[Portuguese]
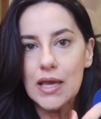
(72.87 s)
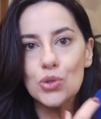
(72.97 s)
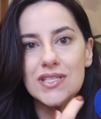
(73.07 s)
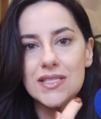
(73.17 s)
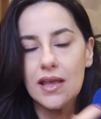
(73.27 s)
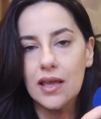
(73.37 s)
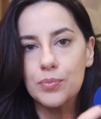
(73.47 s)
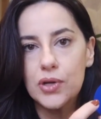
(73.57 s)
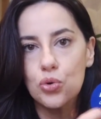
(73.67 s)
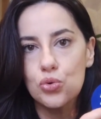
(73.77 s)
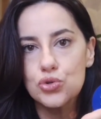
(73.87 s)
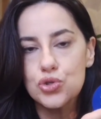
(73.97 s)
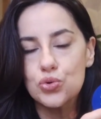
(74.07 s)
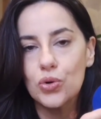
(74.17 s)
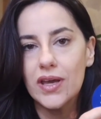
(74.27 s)
Eu sempre
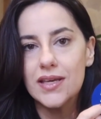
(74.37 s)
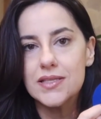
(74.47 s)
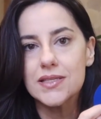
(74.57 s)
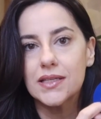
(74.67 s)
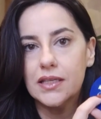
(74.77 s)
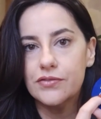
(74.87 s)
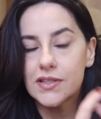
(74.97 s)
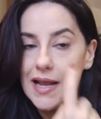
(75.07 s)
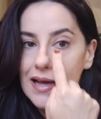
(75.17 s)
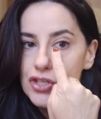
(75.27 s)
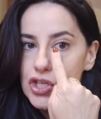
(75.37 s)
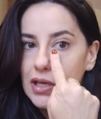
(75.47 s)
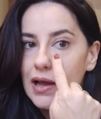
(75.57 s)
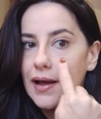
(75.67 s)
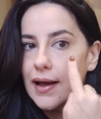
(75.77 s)
uso esse nível da
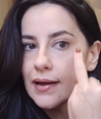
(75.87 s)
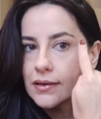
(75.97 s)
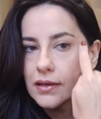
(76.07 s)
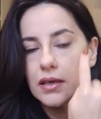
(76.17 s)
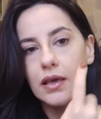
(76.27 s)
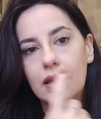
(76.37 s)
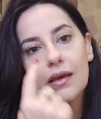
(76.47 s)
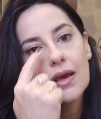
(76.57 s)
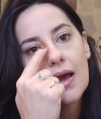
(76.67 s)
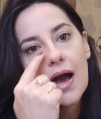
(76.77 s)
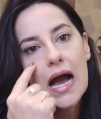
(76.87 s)
latinha aqui,